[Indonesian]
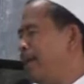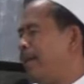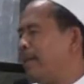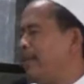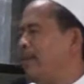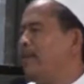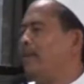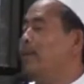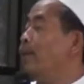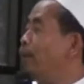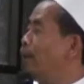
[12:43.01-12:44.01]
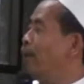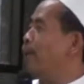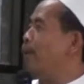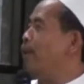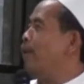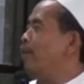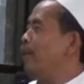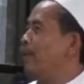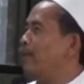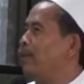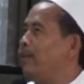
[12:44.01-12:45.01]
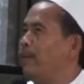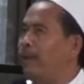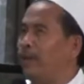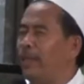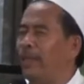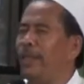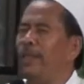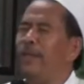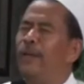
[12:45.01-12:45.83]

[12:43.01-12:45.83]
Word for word: niku donga meniku dongane